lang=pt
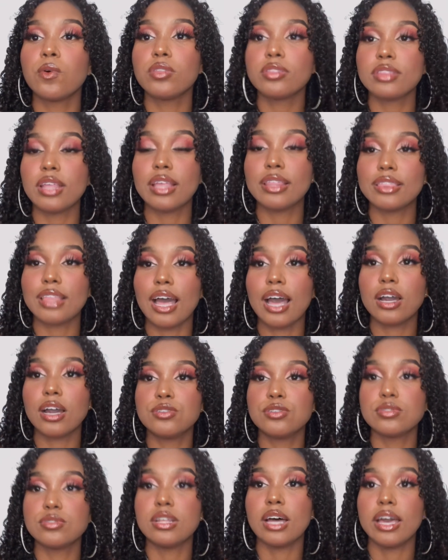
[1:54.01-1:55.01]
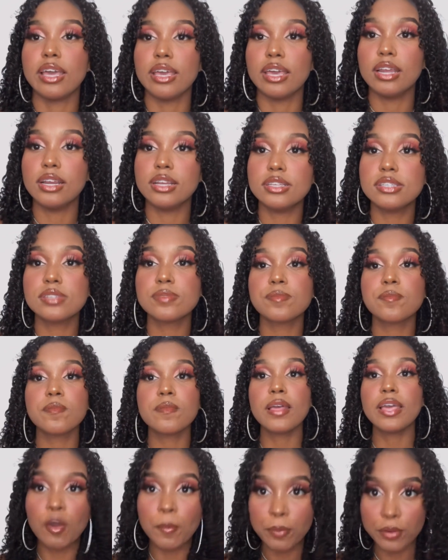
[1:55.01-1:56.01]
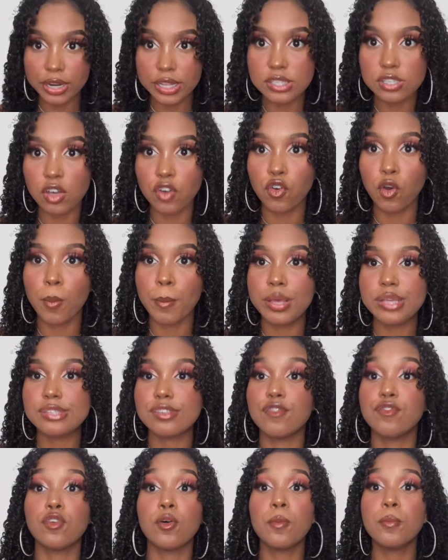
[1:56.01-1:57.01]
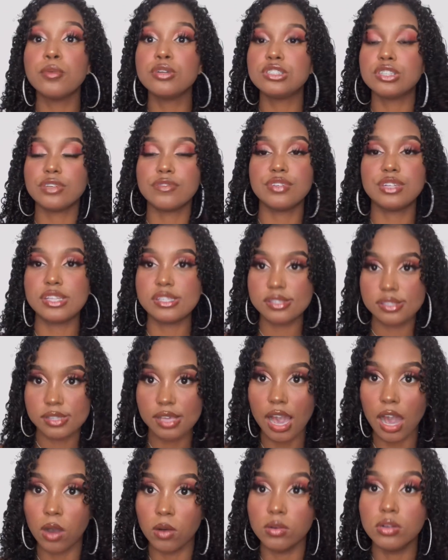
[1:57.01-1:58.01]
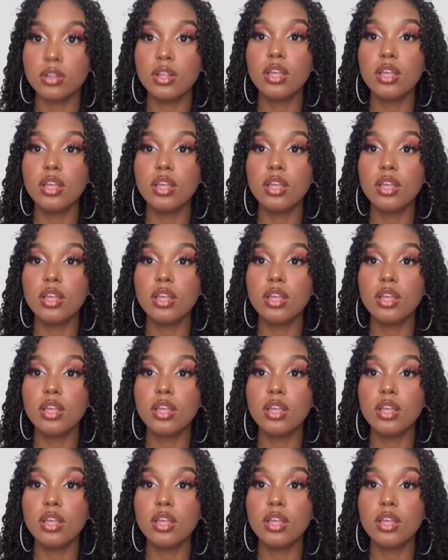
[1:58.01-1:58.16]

tentar ajudar eles foi por isso que eu comecei, foi o motivo inicial.